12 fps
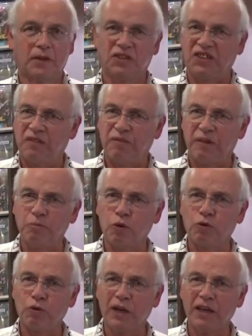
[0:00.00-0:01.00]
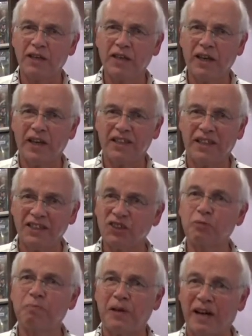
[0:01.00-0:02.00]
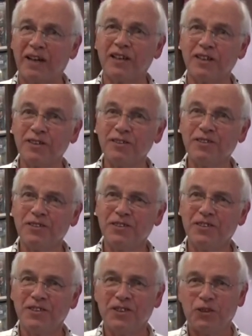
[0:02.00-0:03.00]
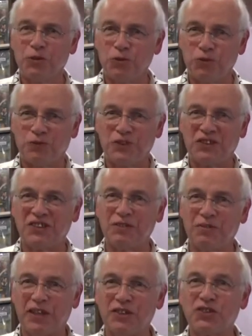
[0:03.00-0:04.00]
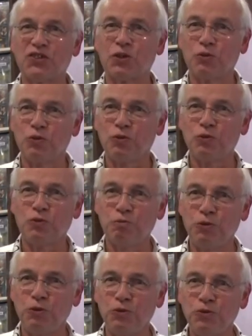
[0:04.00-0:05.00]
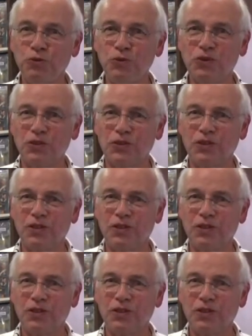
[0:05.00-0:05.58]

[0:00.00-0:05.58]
Stéphane Bourgoin, un ex-parrain du festival sans nom de Mulhouse.